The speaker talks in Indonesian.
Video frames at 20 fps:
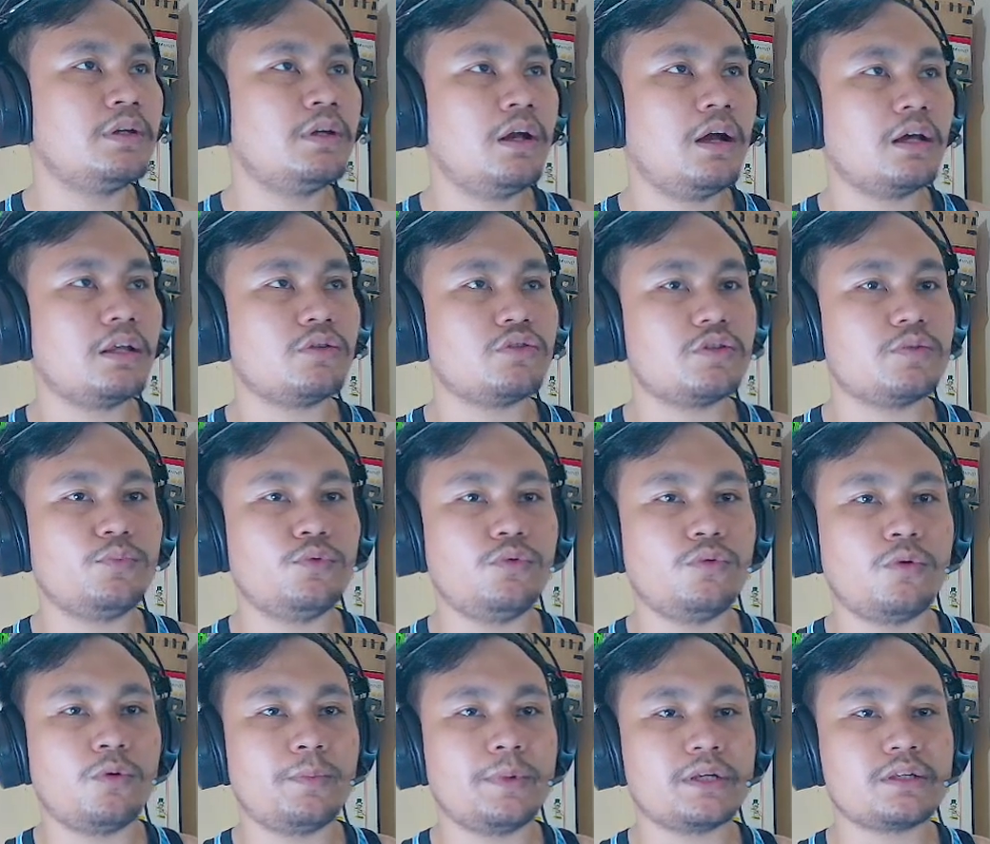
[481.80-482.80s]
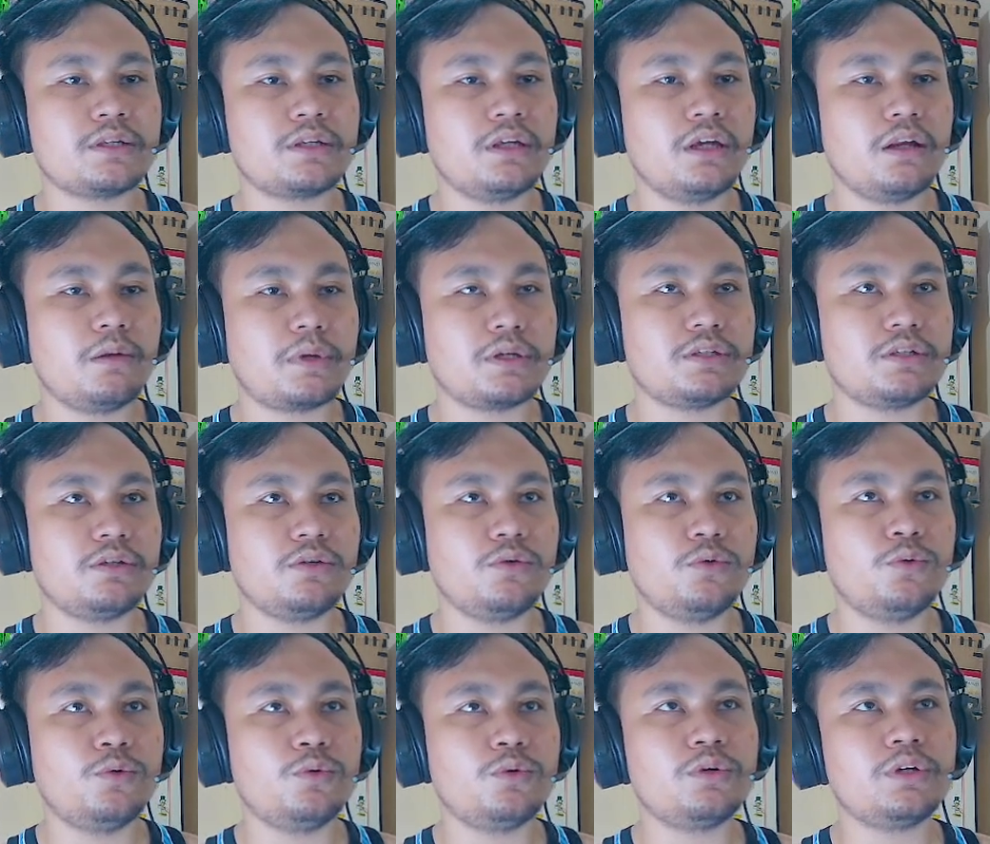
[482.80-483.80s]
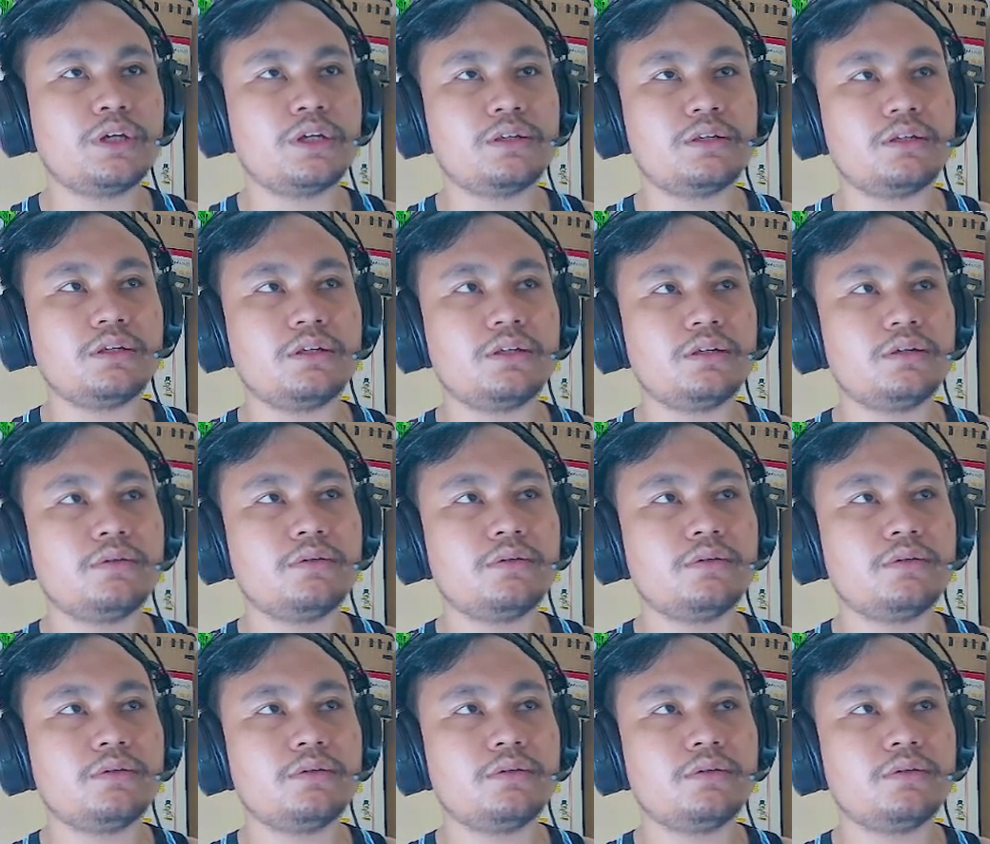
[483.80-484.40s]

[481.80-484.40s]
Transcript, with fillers: atau 10, sekian masih oke okay sih